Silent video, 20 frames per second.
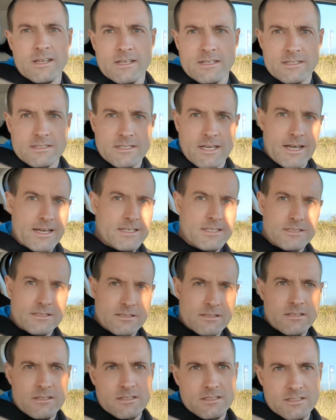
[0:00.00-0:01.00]
Das
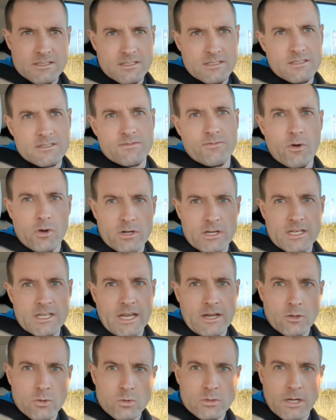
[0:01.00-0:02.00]
heißt, es ist wirklich
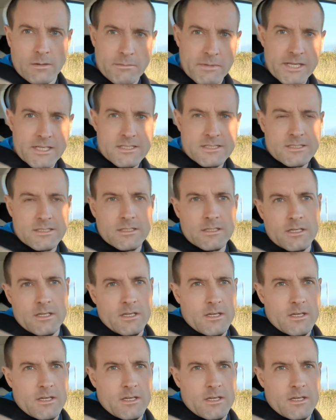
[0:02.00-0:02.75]
ein guter Mix,